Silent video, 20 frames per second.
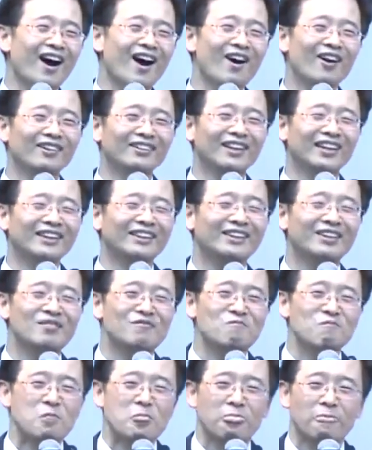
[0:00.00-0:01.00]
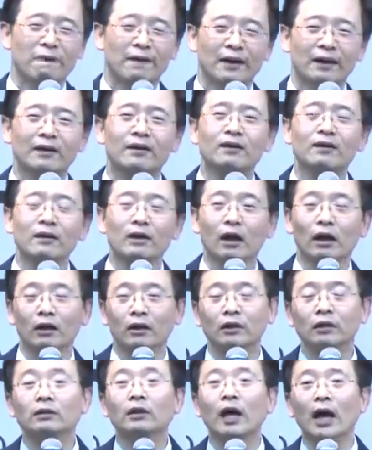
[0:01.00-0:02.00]
아우, 네.
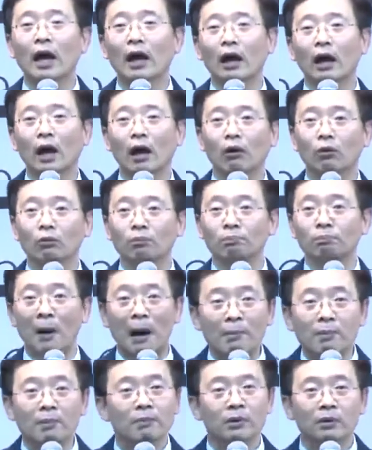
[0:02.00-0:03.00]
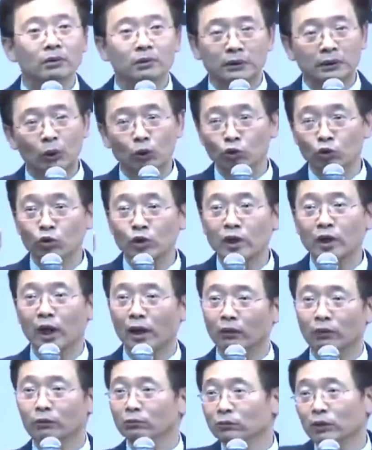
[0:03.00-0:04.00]
그러니까 근데 방법은
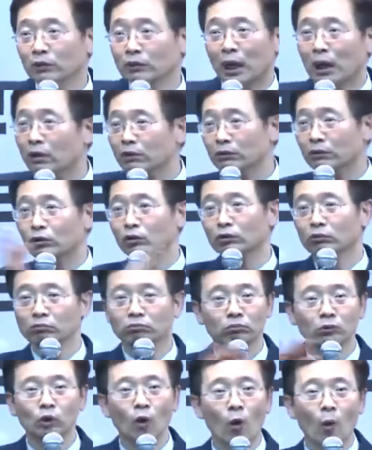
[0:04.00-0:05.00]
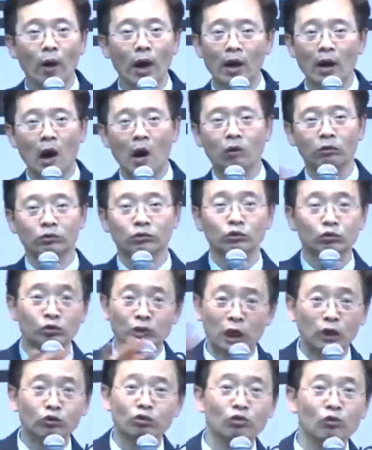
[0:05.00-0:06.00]
유일한 근데 다른 노예 아웃
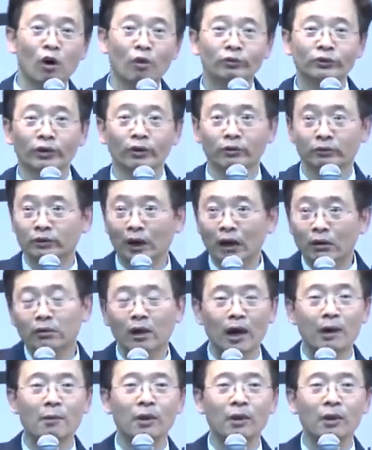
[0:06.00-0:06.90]
탈출구가 없어요. 딱 그